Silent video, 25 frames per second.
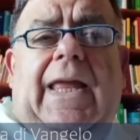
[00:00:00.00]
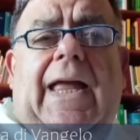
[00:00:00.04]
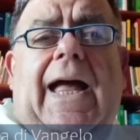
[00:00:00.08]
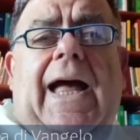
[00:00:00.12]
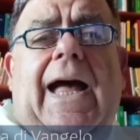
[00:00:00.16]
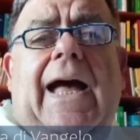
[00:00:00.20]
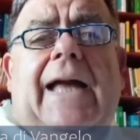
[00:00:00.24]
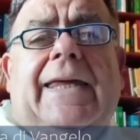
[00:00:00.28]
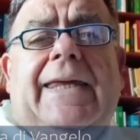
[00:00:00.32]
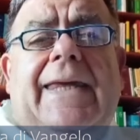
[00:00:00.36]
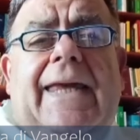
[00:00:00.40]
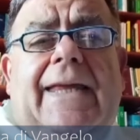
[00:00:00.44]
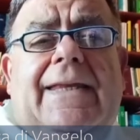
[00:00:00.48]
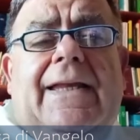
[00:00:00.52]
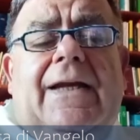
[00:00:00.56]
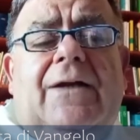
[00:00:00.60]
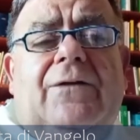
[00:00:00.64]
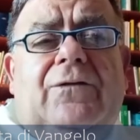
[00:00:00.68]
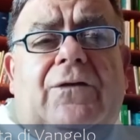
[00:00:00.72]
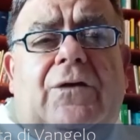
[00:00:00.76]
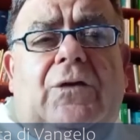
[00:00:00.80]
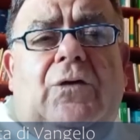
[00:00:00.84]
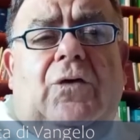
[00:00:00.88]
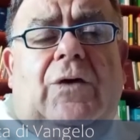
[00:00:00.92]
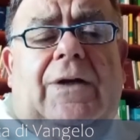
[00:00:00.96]
a chiedere al
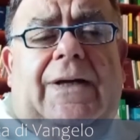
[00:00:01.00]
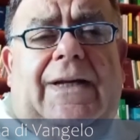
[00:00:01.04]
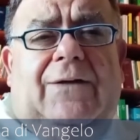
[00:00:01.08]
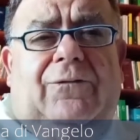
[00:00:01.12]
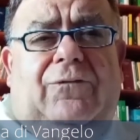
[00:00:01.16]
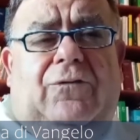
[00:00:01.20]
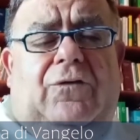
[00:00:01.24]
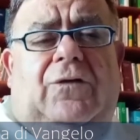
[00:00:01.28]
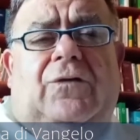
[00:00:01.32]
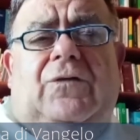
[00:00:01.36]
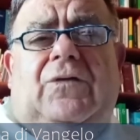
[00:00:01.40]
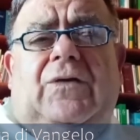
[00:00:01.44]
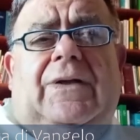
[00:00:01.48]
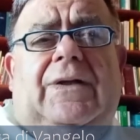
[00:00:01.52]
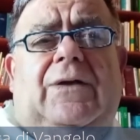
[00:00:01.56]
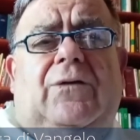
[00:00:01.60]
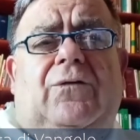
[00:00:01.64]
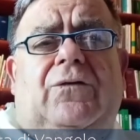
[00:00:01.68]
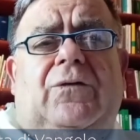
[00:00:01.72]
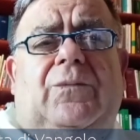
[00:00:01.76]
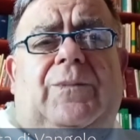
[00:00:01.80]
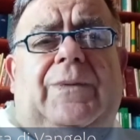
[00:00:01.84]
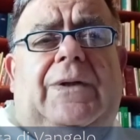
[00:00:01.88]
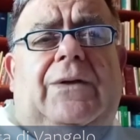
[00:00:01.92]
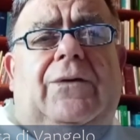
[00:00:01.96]
Signore la forza dello
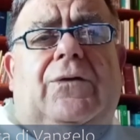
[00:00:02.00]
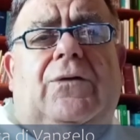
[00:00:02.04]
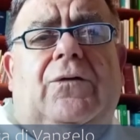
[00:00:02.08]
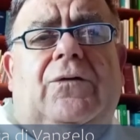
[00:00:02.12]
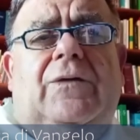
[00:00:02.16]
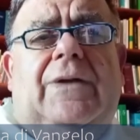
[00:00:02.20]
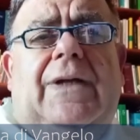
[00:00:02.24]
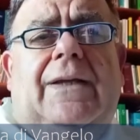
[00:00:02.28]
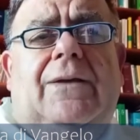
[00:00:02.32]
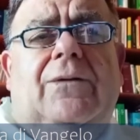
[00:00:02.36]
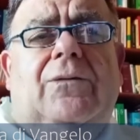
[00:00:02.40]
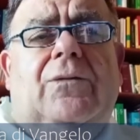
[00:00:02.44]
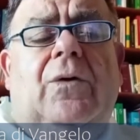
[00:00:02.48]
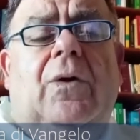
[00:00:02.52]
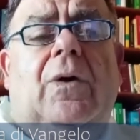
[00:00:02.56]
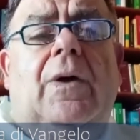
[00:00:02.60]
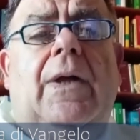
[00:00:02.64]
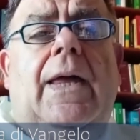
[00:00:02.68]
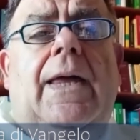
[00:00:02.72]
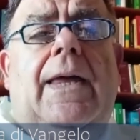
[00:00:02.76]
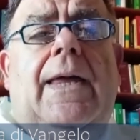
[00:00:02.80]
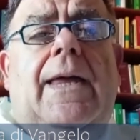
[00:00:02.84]
Spirito Santo